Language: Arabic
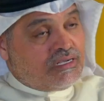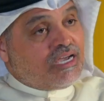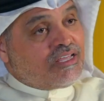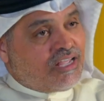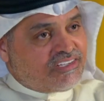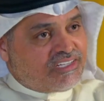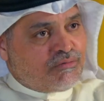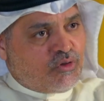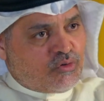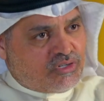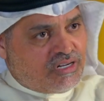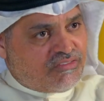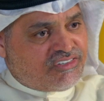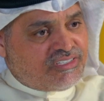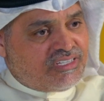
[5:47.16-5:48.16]
هذا قصدي بالضغط
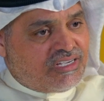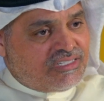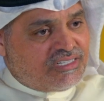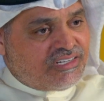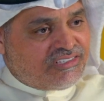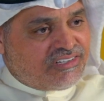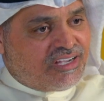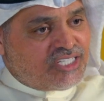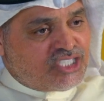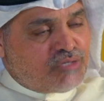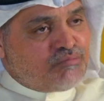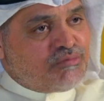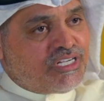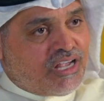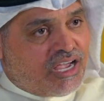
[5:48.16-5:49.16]
النفسيه ان الانسان
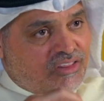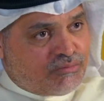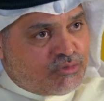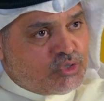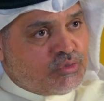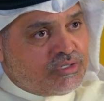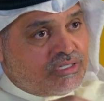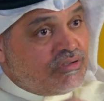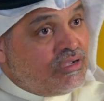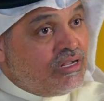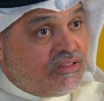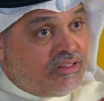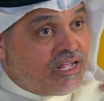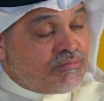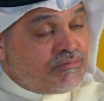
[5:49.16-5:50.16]
يجمع الغضب شوي
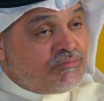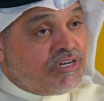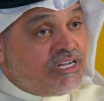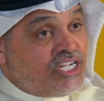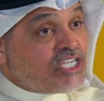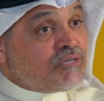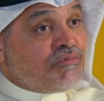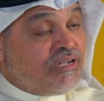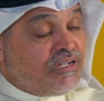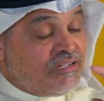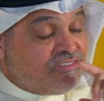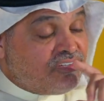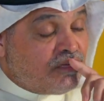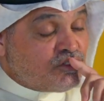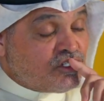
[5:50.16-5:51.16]
لكن من الحكمه
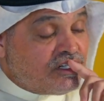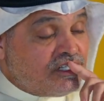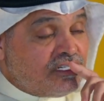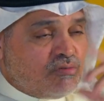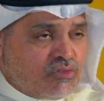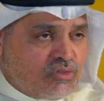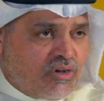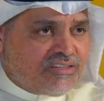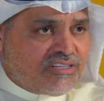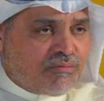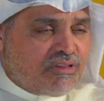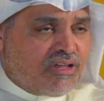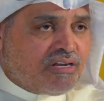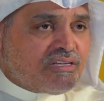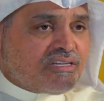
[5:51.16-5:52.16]
اعزائي المشاهدين وانتم ادرى
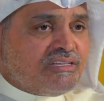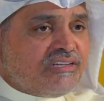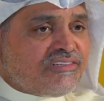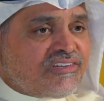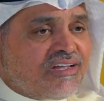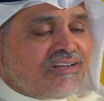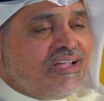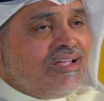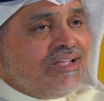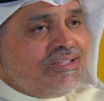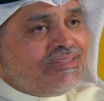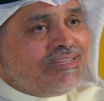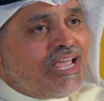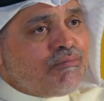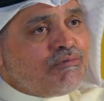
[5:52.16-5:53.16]
بذلك ان الانسان
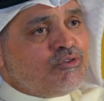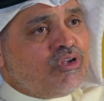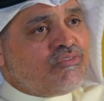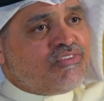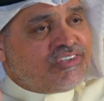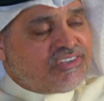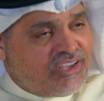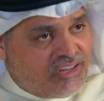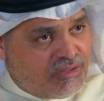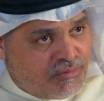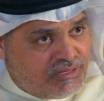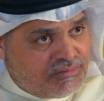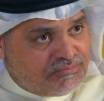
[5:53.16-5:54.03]
دائما ينفس غضبه